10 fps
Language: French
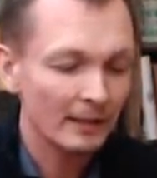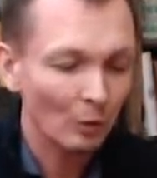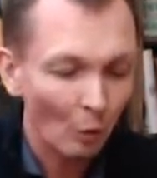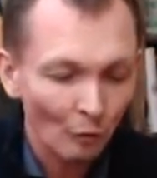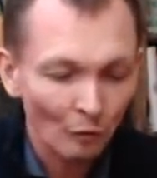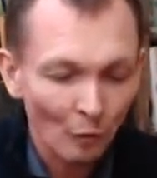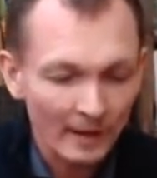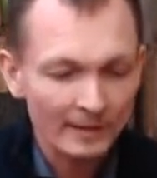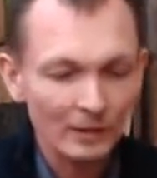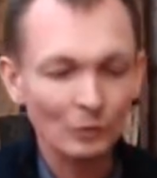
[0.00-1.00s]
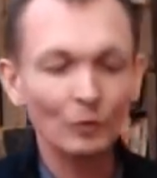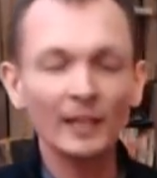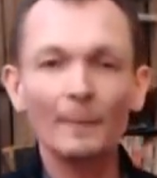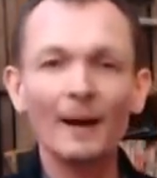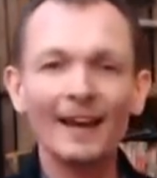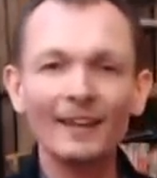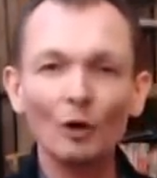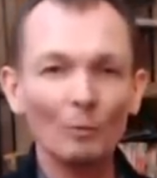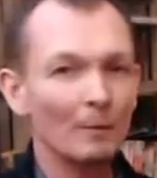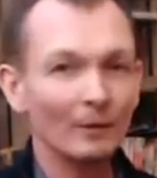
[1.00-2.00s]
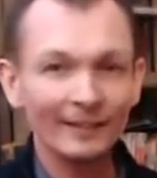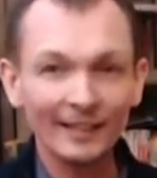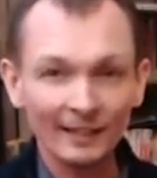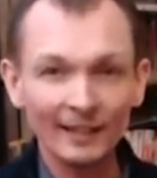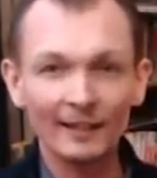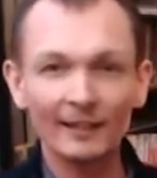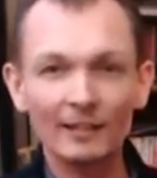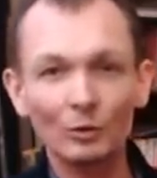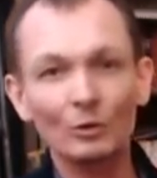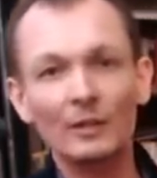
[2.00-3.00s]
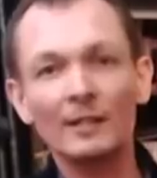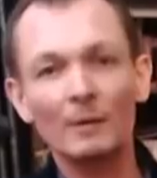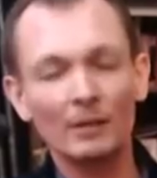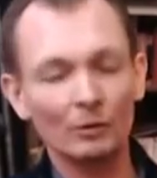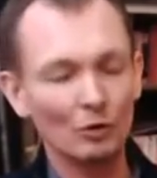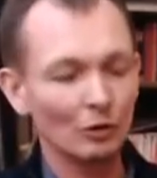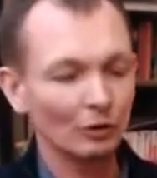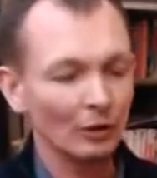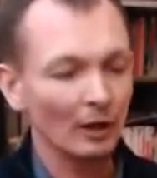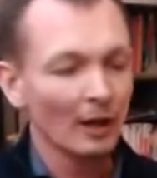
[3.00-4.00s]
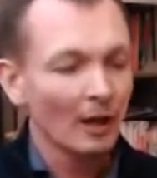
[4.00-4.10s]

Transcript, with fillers: on voit, si tu veux, qu'il n'y a pas énormément de techniques là, qui sont utilisées par ce chanteur.